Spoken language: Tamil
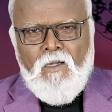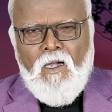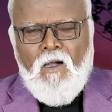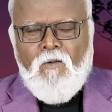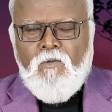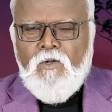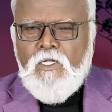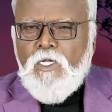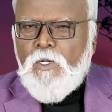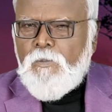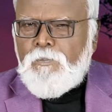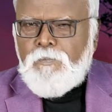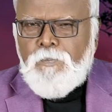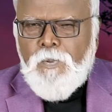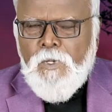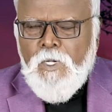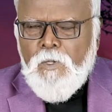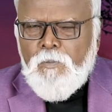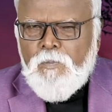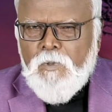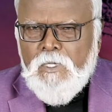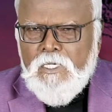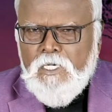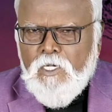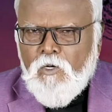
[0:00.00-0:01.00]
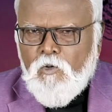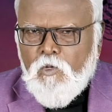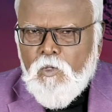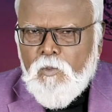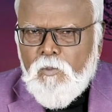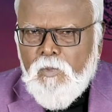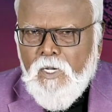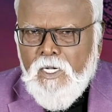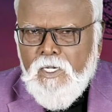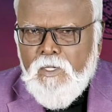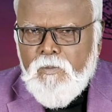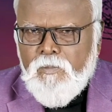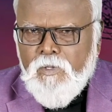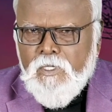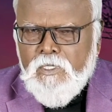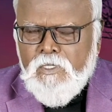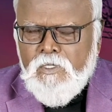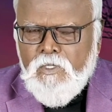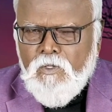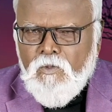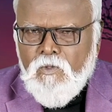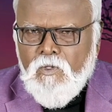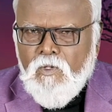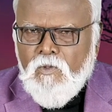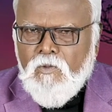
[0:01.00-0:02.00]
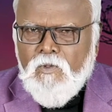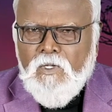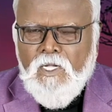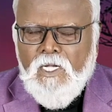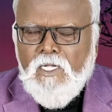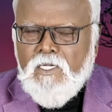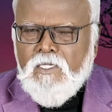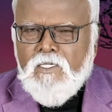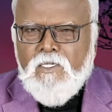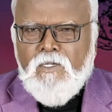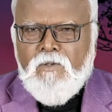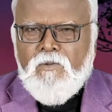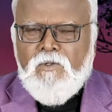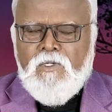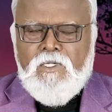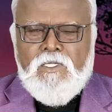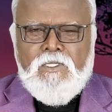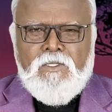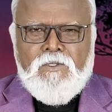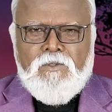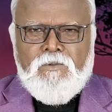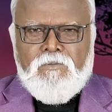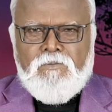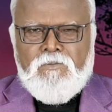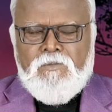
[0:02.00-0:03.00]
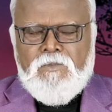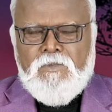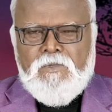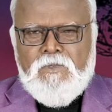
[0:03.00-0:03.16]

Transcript: அவன் எப்படிப்பட்ட ஒரு பயபக்தி உள்ளவனாக இருக்க வேண்டும்